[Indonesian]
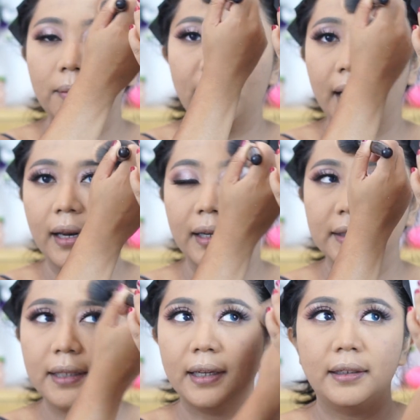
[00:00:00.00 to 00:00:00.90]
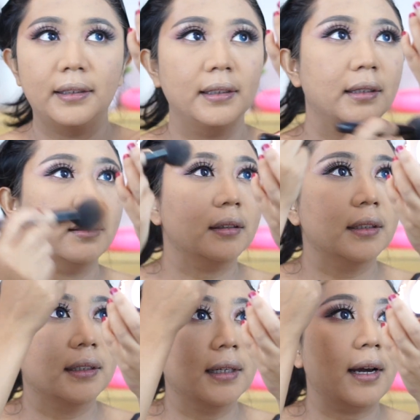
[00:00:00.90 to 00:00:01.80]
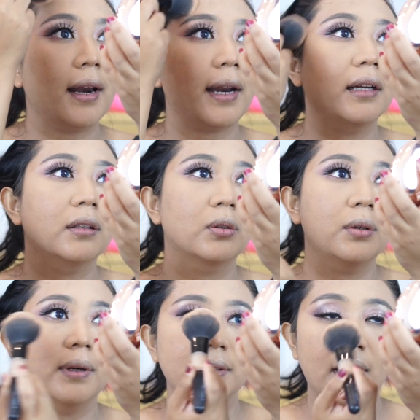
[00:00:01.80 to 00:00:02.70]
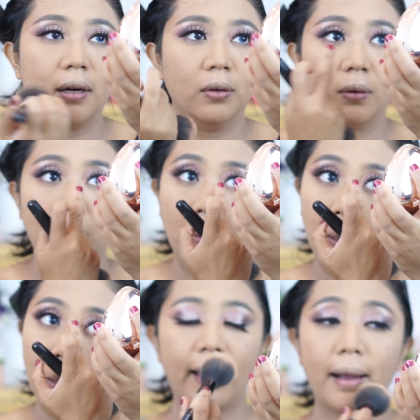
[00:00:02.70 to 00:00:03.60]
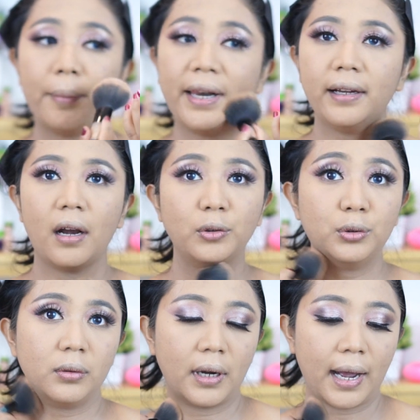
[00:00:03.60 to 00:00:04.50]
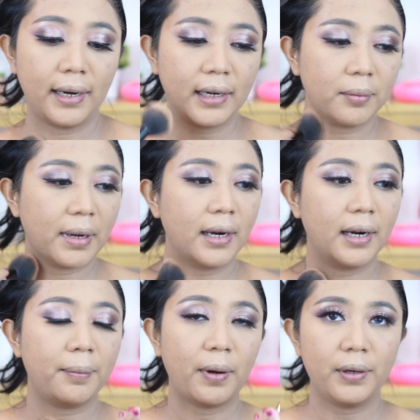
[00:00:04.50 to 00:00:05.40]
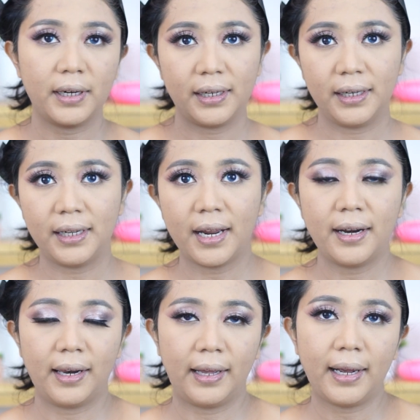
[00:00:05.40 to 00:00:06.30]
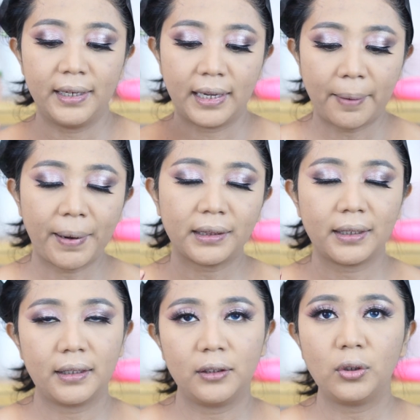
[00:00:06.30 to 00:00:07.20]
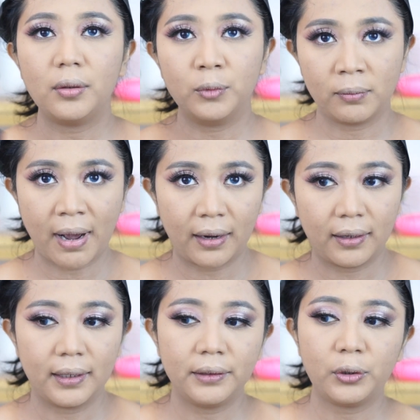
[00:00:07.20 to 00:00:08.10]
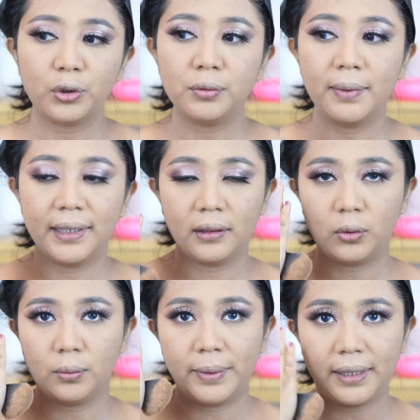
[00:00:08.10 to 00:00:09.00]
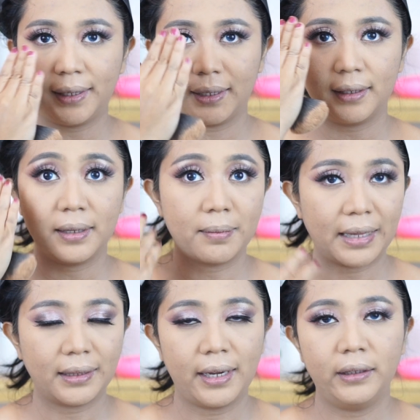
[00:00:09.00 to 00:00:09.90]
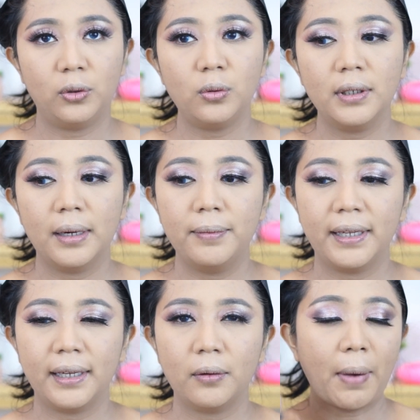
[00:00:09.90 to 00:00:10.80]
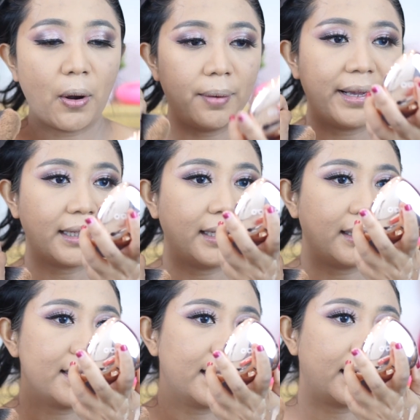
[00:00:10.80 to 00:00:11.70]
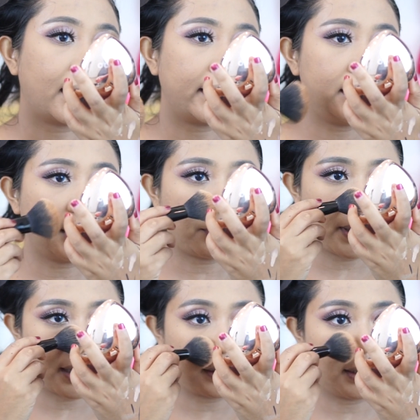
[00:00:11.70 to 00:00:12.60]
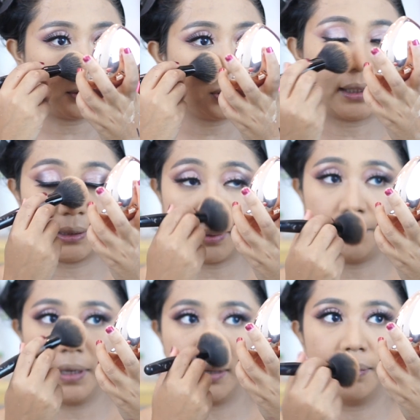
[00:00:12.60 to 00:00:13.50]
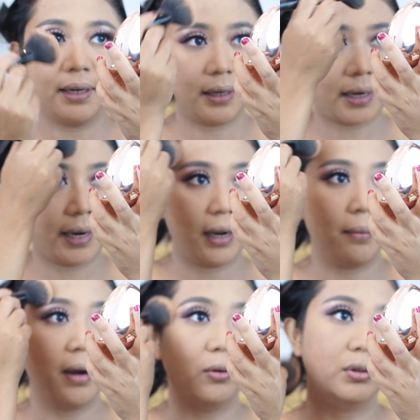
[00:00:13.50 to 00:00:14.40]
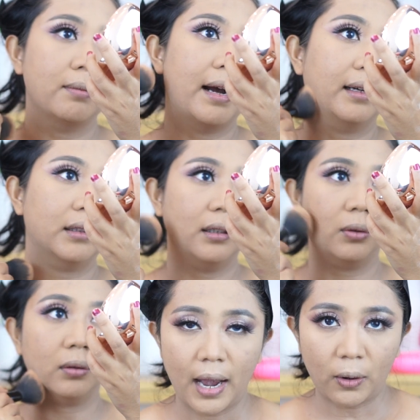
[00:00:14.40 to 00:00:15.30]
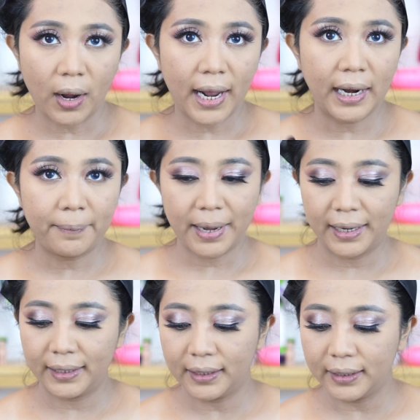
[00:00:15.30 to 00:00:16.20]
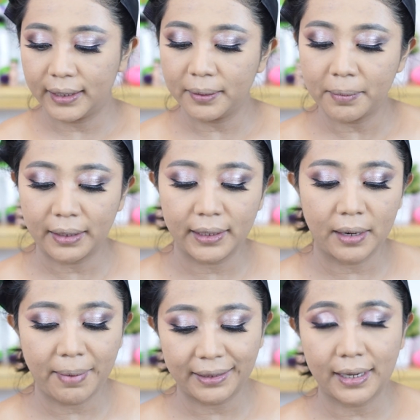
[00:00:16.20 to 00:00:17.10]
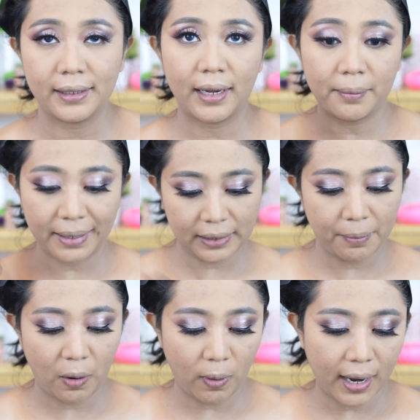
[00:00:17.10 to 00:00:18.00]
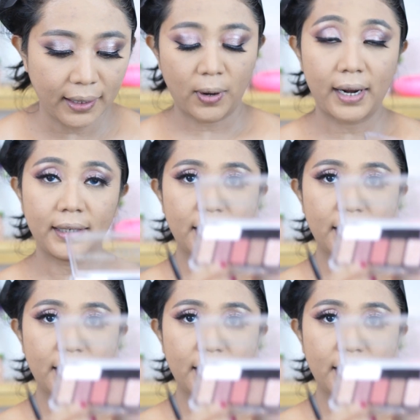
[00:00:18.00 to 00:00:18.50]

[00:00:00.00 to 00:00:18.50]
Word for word: malah jadi ngekrek gitu di wajah aku. Yang paling aku suka dari banana powder ini adalah dia partikelnya tuh lembut banget, terus begitu bikin di mata itu nggak bikin bawah mata kita jadi kering, tapi hasilnya tuh tetap bener-bener kayak bagus banget gitu. Aku akan nambahin di bagian matanya, mata bawah. Aku akan